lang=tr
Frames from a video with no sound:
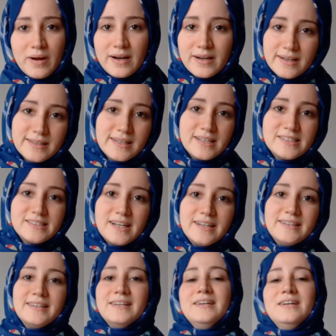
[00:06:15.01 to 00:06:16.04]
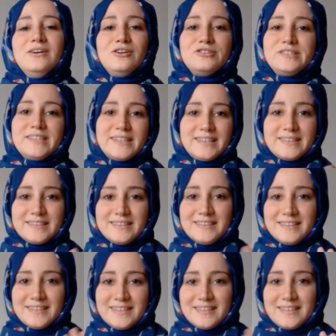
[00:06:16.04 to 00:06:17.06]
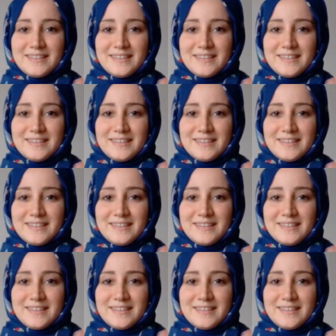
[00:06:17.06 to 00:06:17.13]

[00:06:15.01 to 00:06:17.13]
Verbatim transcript: arkadaşlar. Hoşçakalın.